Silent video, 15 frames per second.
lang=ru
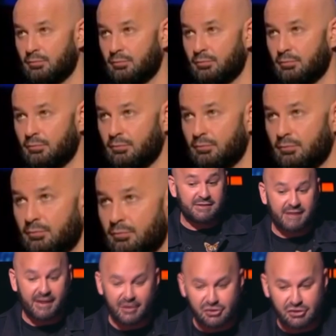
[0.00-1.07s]
Долгов.
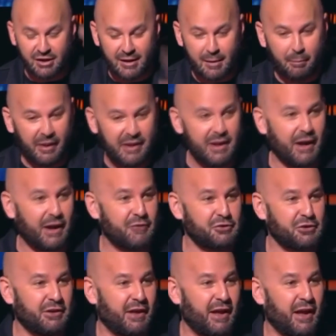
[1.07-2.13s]
Совершенно
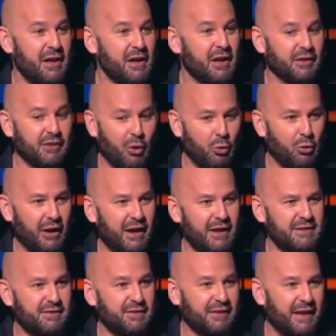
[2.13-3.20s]
поехавший на, на
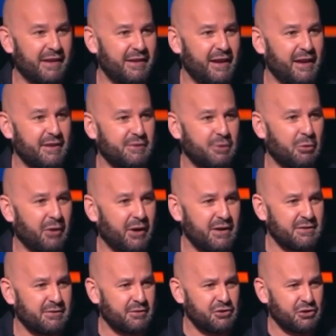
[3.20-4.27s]
украинстве, на ересе
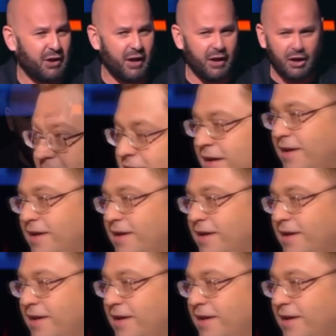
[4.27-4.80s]
украинского да. человек.